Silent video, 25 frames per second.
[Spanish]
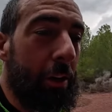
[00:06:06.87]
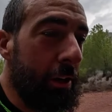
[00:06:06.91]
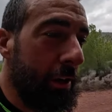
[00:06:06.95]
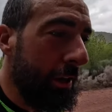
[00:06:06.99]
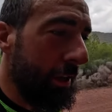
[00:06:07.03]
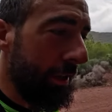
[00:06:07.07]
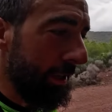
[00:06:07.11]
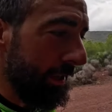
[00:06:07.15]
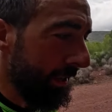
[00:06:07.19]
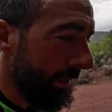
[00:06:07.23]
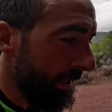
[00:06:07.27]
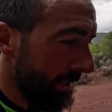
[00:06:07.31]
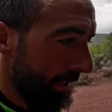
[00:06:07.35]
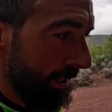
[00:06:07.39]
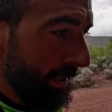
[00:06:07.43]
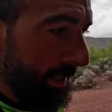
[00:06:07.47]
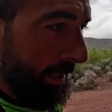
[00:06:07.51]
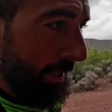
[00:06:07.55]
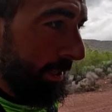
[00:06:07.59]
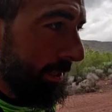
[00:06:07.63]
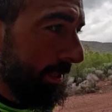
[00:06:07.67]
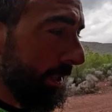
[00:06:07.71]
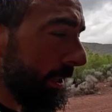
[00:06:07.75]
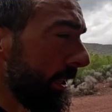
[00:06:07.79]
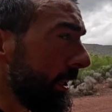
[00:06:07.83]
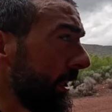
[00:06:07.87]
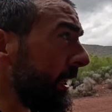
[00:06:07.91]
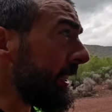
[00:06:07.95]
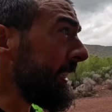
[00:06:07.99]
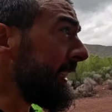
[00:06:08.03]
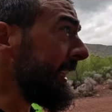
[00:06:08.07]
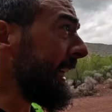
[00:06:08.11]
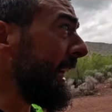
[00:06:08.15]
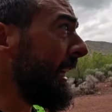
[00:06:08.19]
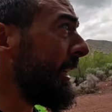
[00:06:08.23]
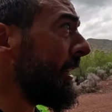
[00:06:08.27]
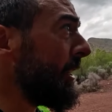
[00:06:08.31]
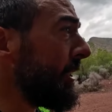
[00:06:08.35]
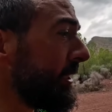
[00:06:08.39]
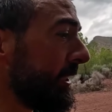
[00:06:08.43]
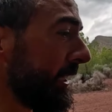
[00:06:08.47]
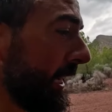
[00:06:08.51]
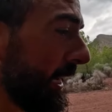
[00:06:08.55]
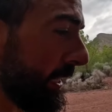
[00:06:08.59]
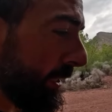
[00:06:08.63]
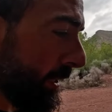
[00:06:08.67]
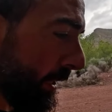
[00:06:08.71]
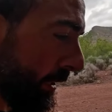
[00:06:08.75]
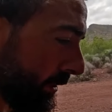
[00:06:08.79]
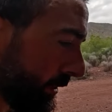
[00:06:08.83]
Yo creo que sí han
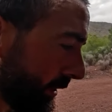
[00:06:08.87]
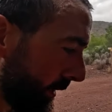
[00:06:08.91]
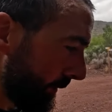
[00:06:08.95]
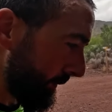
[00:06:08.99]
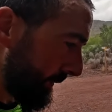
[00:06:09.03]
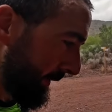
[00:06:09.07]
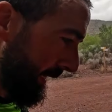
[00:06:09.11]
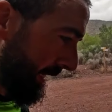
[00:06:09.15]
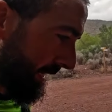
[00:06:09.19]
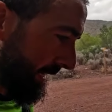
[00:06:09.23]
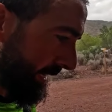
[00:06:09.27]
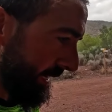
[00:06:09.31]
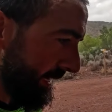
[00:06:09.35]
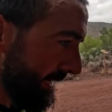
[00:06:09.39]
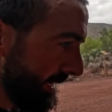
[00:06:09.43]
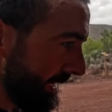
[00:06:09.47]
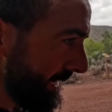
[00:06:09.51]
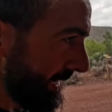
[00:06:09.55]
conseguido el top 10.